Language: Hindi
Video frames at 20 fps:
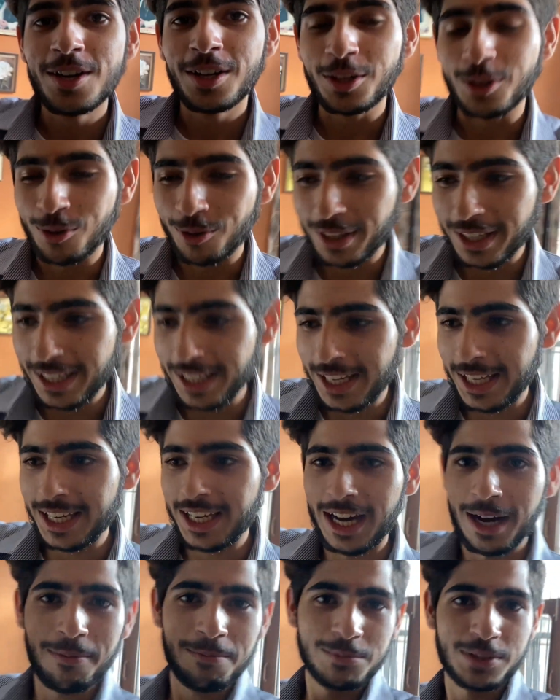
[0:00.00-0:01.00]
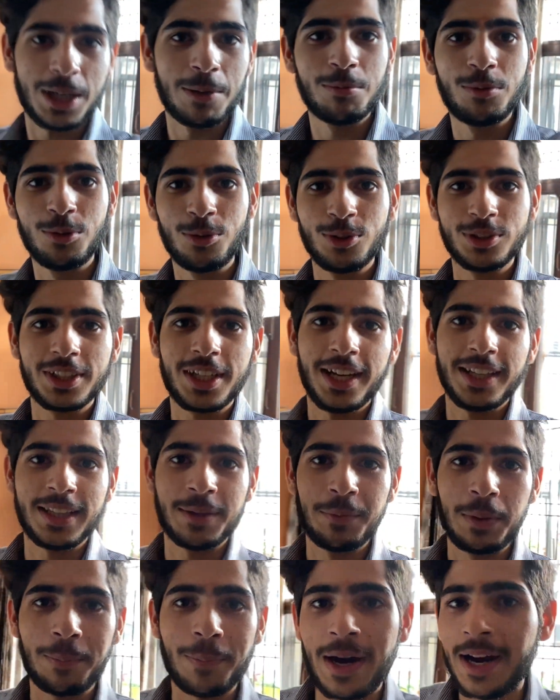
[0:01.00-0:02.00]
क्योंकि हम सब दोस्त गए थे
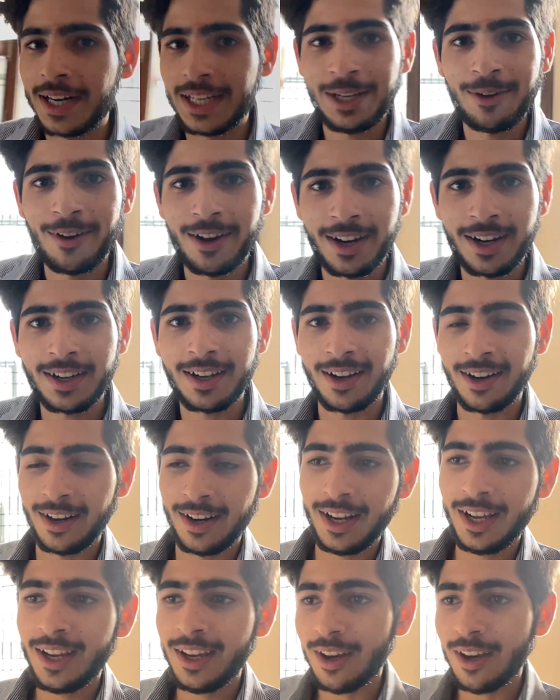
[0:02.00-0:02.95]
अभी पार्टी वगैरह करने